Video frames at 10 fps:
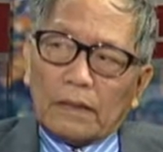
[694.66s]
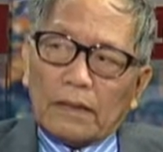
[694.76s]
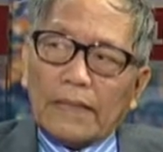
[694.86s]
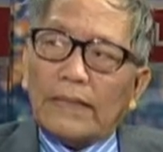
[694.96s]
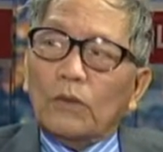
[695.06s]

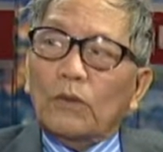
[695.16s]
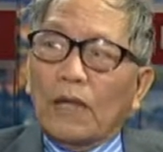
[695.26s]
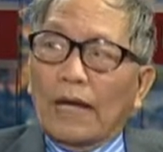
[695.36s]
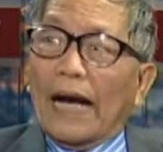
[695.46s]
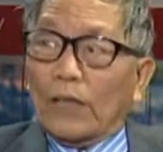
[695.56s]
tranh đấu
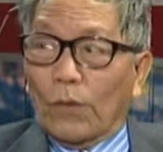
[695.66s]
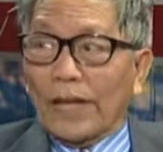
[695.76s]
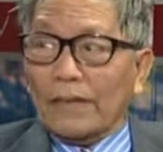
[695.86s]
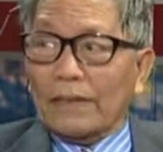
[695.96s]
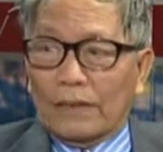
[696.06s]
ở hải
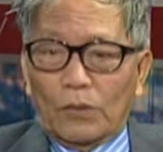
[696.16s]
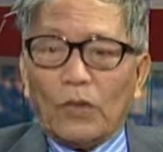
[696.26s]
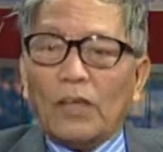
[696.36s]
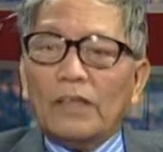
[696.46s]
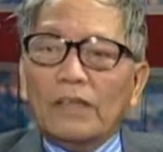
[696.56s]
ngoại thì điều
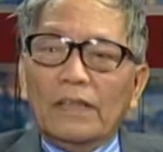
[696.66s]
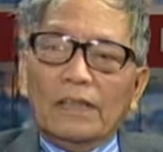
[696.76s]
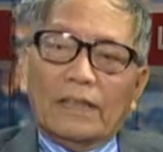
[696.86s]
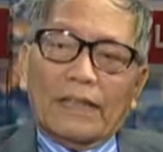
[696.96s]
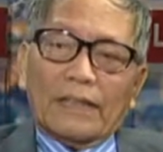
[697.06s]
đó
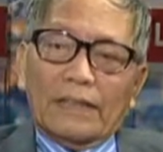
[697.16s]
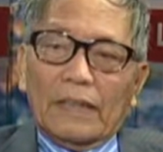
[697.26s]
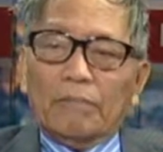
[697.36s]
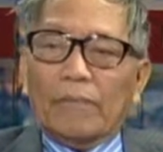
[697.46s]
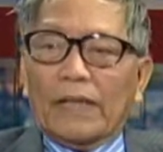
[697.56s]
là cái
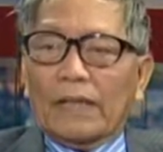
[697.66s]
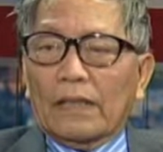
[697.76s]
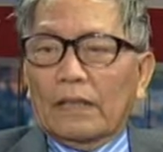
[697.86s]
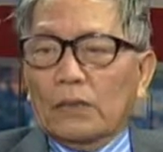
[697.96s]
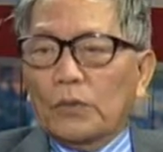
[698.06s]
điểm
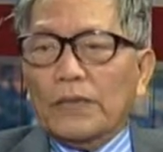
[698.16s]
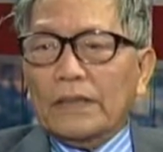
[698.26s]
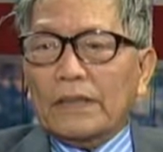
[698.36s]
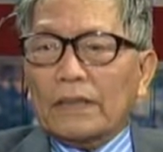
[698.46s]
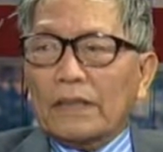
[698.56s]
mà tôi
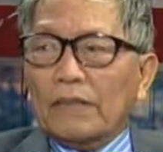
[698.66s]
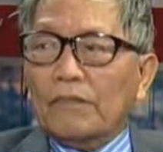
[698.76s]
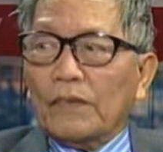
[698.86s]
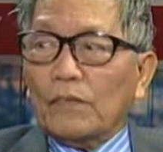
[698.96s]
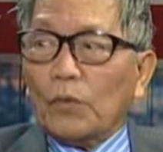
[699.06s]
nghĩ rằng cái
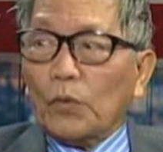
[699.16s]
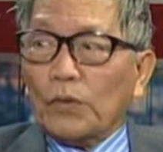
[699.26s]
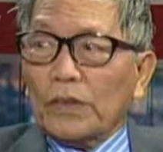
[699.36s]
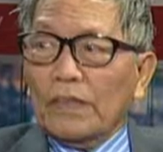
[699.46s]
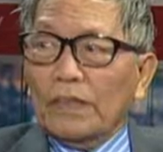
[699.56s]
việc vừa
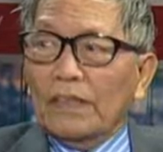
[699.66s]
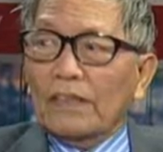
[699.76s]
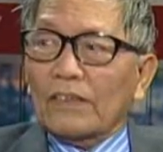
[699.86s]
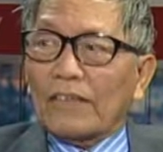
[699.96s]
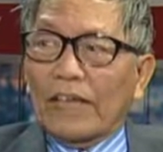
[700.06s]
rồi đó
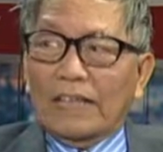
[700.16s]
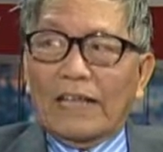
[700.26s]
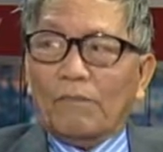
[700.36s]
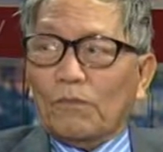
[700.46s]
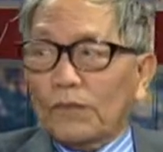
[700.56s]
anh
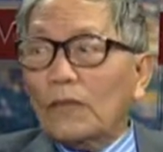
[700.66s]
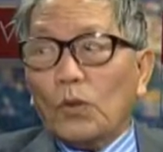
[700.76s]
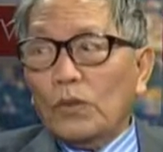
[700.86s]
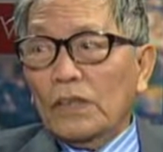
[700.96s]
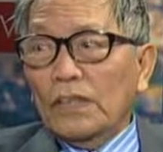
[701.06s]
làm rất
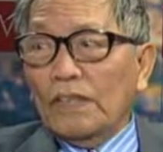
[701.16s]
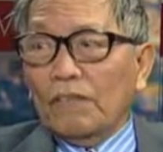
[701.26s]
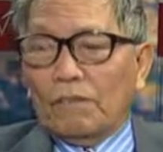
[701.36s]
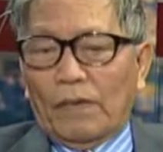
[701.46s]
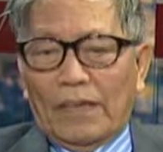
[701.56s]
tốt
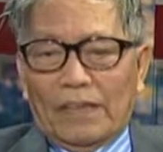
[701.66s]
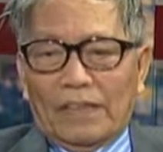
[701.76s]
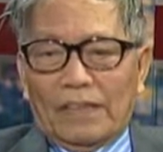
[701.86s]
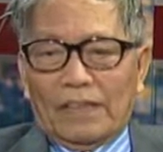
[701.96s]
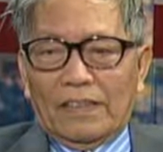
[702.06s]

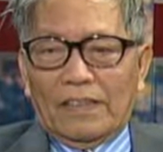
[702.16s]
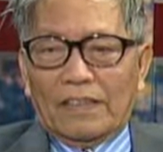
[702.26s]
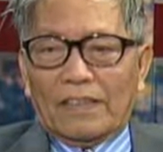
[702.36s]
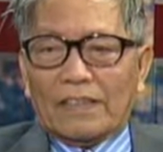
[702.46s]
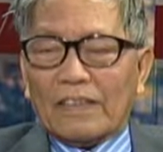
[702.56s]
và
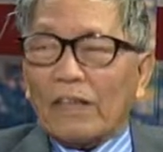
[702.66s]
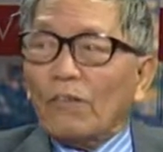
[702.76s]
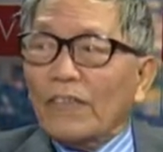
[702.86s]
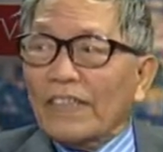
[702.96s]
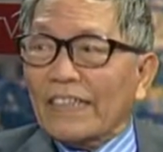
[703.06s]

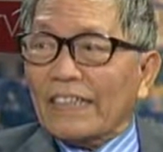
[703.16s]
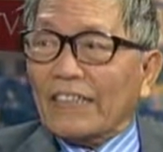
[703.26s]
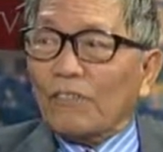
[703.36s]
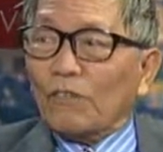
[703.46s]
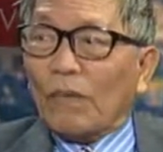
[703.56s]
trong cái
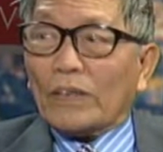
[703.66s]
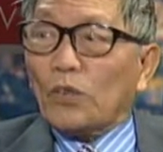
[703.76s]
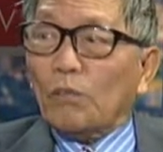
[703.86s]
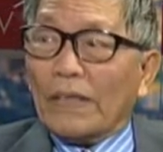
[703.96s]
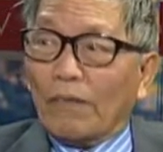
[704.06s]
mặc
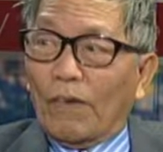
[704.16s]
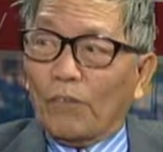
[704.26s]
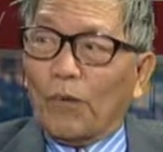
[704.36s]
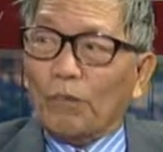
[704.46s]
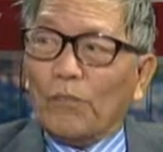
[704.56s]
dù mệt
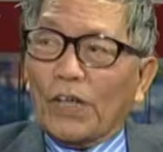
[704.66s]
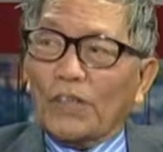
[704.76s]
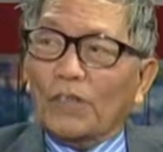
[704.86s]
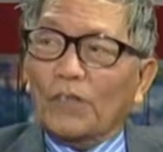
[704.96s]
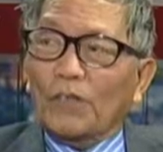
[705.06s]
mỏi mệt
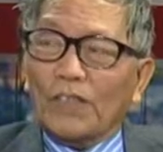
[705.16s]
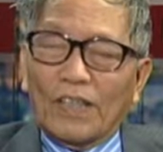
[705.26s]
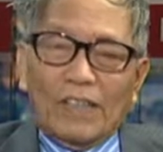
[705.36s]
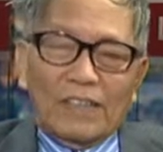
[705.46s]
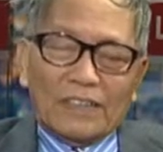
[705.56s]
mỏi nhưng mà
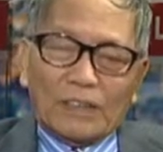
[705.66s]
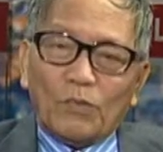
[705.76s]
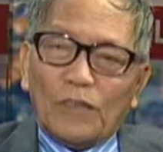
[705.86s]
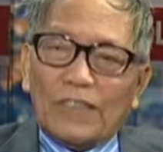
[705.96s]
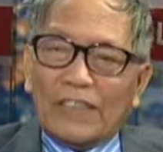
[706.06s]

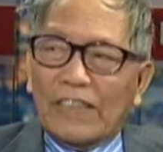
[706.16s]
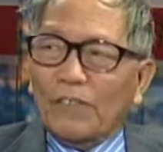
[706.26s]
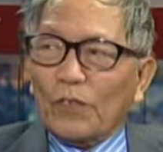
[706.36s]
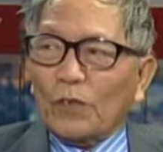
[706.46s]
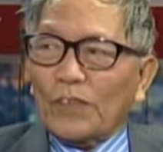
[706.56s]
trong cái kỳ đi
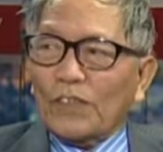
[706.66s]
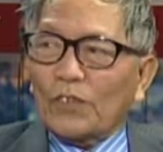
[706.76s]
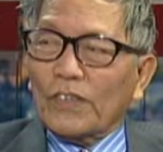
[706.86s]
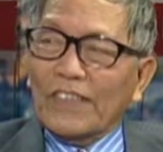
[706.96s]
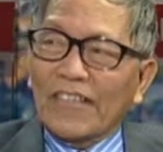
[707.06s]
vừa rồi
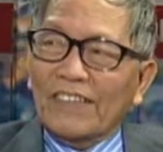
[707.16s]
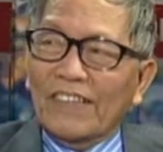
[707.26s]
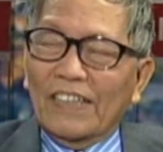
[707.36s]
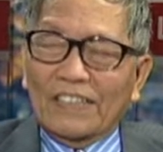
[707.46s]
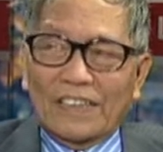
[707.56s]
tôi thấy anh
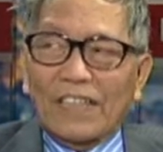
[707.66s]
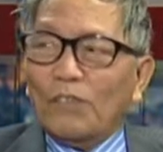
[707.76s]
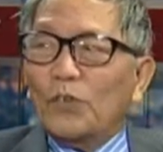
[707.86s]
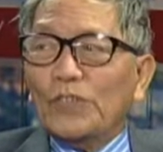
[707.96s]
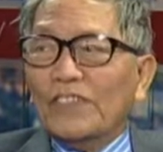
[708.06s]
rất là
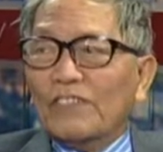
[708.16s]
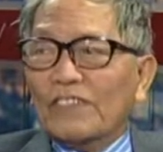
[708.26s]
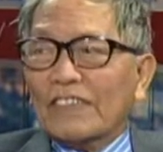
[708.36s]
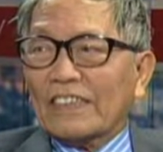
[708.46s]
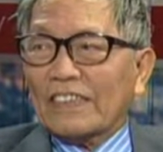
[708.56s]
vui
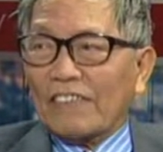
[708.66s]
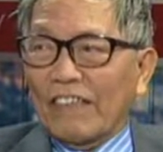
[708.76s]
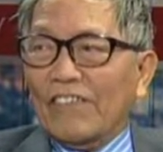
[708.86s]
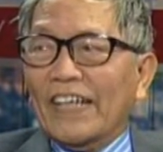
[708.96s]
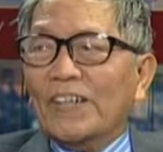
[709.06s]

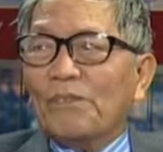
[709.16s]
trở về